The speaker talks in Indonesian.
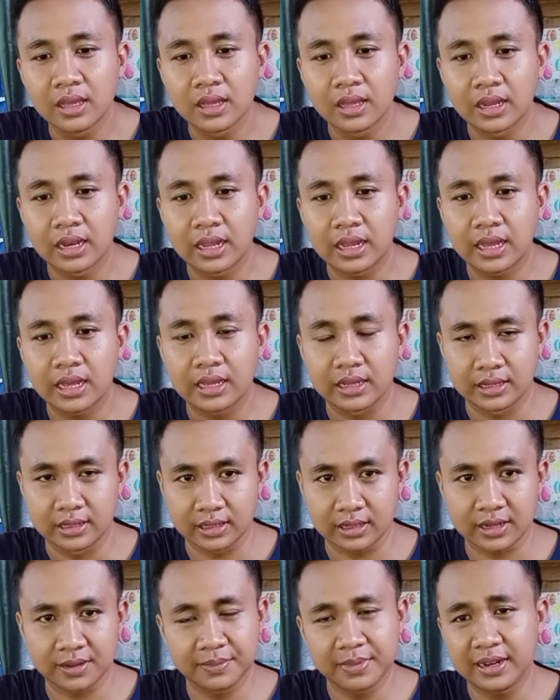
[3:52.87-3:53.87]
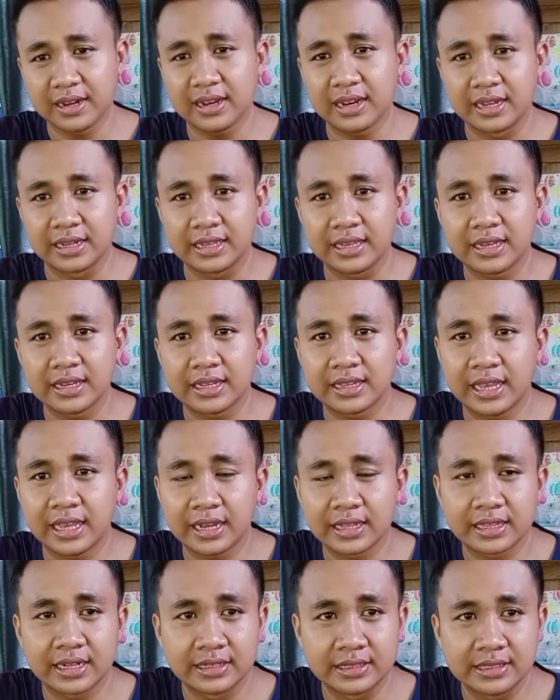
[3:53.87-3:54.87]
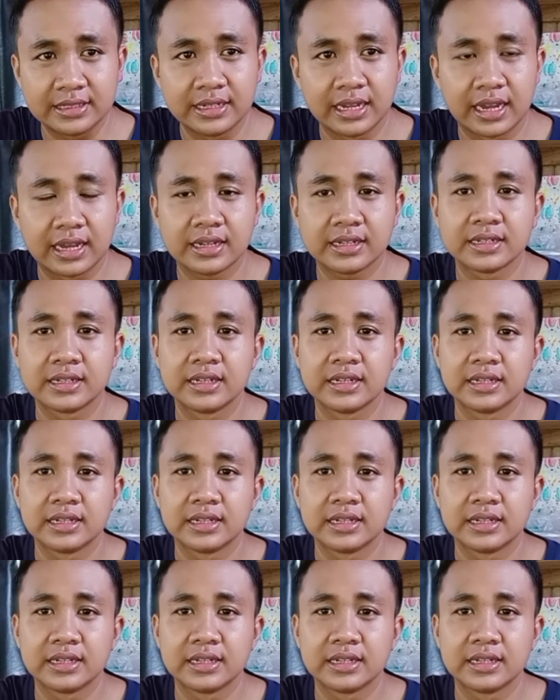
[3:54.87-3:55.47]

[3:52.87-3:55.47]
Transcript: Nah, kembali lagi ke yang tadi ya.